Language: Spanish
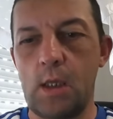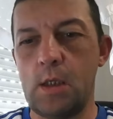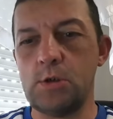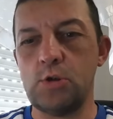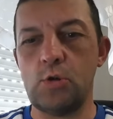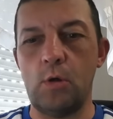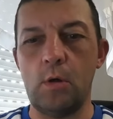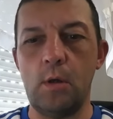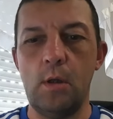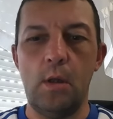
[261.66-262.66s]
Estos
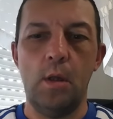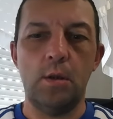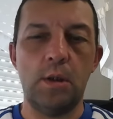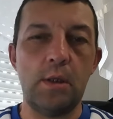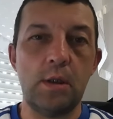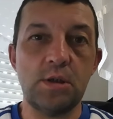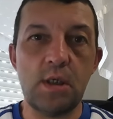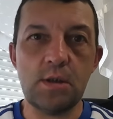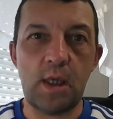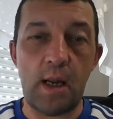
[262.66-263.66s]
son
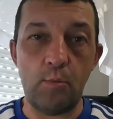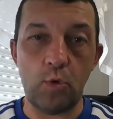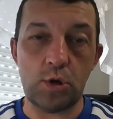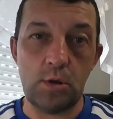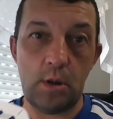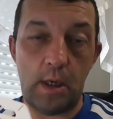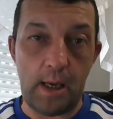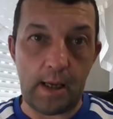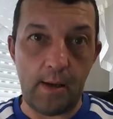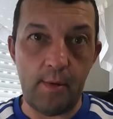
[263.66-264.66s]
16 gramos
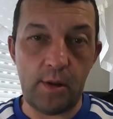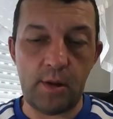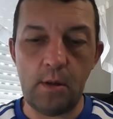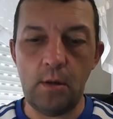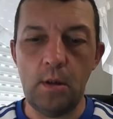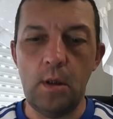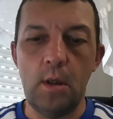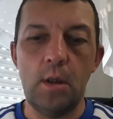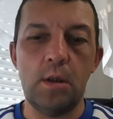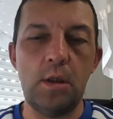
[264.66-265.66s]
la cabeza
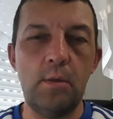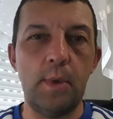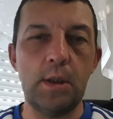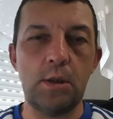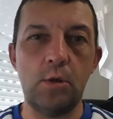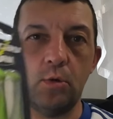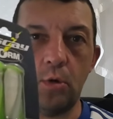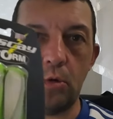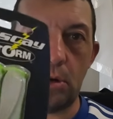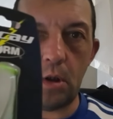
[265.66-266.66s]
y
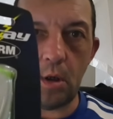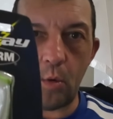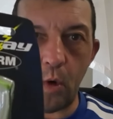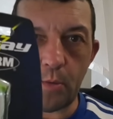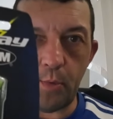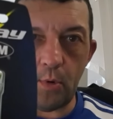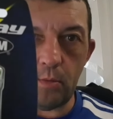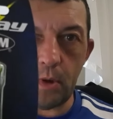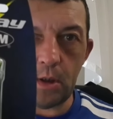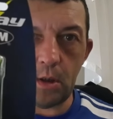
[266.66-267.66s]
21 el cuerpo.
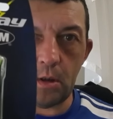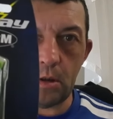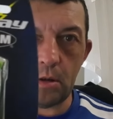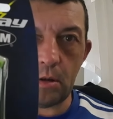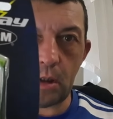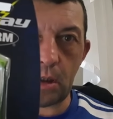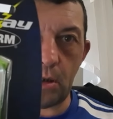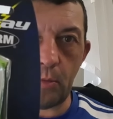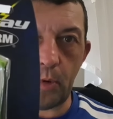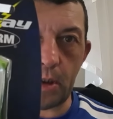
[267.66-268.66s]
¿Veis?
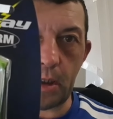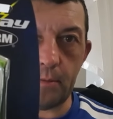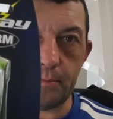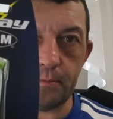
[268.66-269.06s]
lo pone.